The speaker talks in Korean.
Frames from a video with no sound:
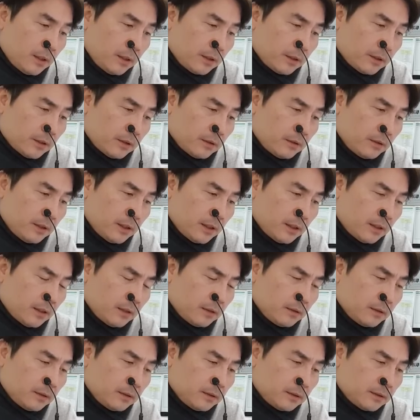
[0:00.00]

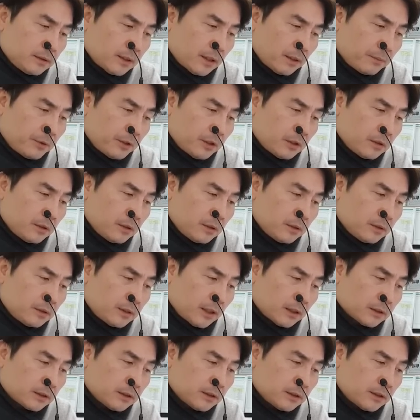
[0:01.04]
현대라는 사명은
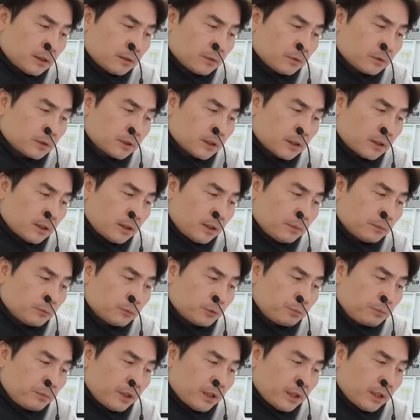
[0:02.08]
당시 자동차가
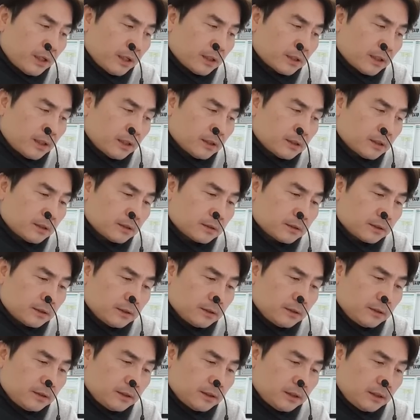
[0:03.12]
문명의 가장
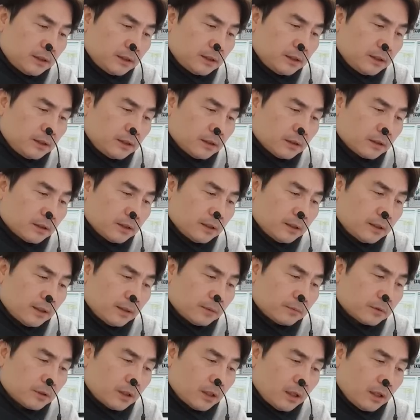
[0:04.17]
큰 이기였기
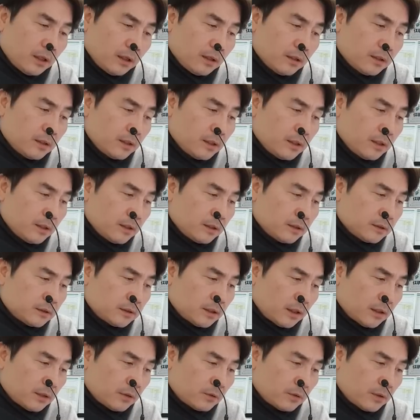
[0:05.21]
때문에
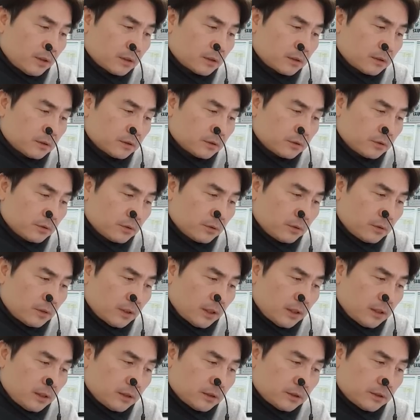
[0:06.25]
사용한 것으로
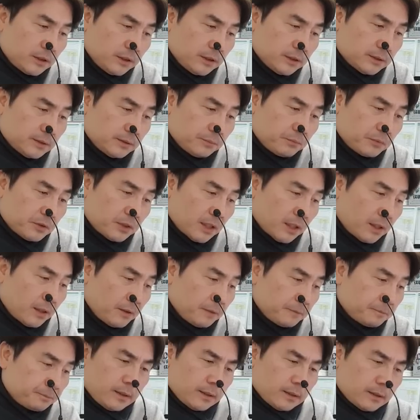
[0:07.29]
알려져 있습니다.
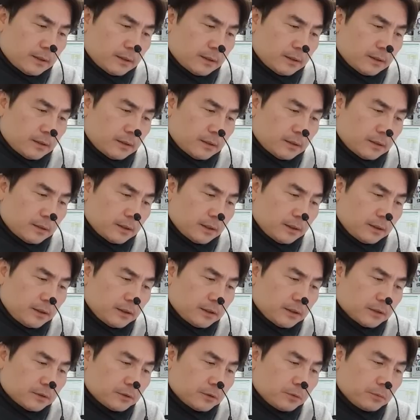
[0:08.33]
어,
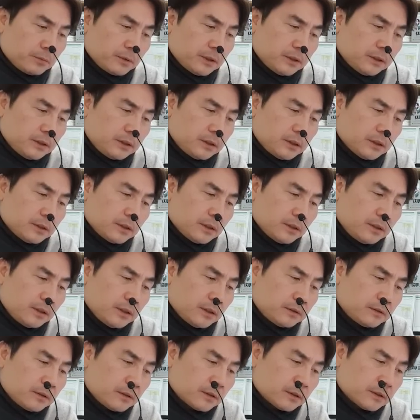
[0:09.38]
현대차그룹은 이천 년대
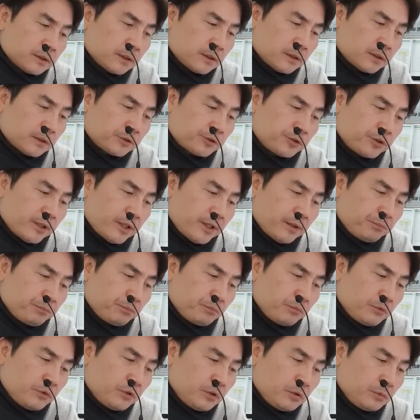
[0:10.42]
들어서
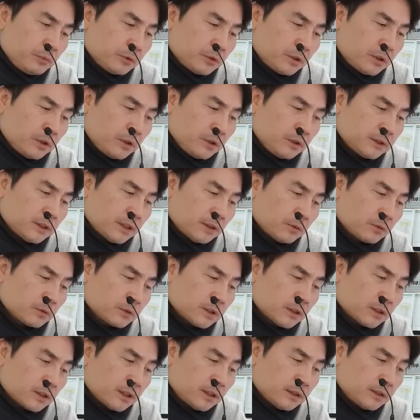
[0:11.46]
쇳물부터
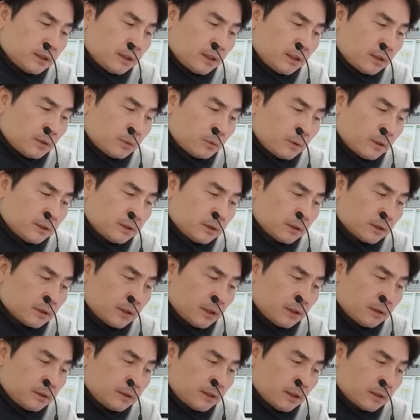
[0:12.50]
자동차까지
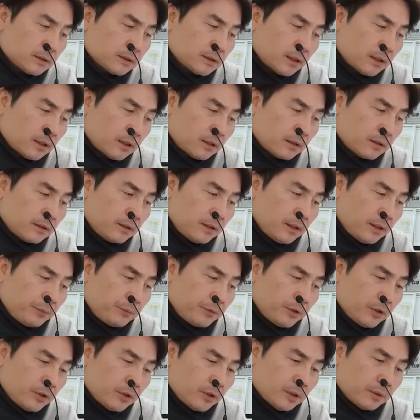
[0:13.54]
원성차를 생산하는데
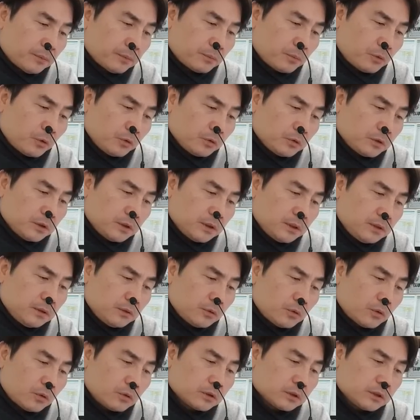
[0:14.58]
필요한 모든
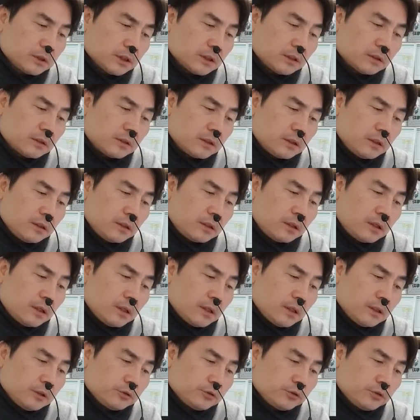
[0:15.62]
공정을
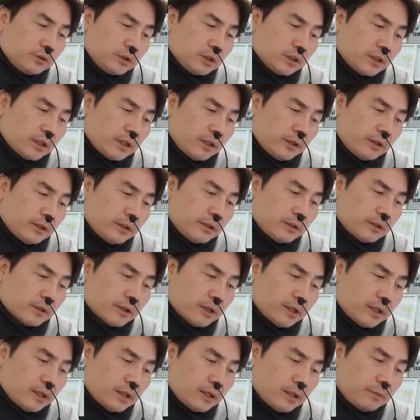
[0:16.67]

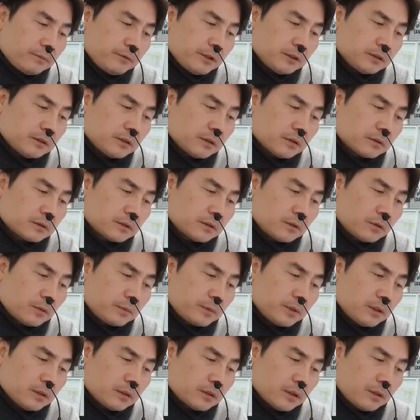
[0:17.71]
수직계열화 하면서
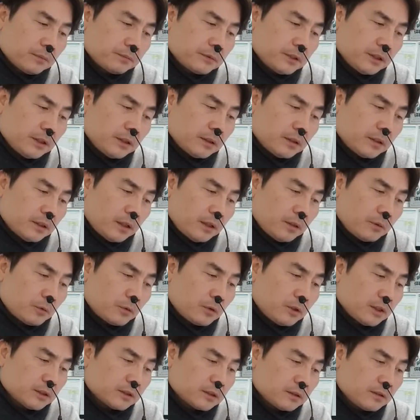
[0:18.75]
글로벌 톱티어에
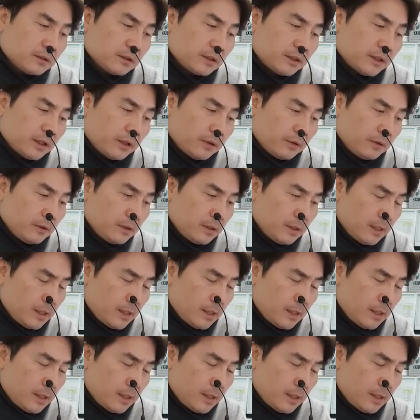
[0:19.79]
올라섰는데요.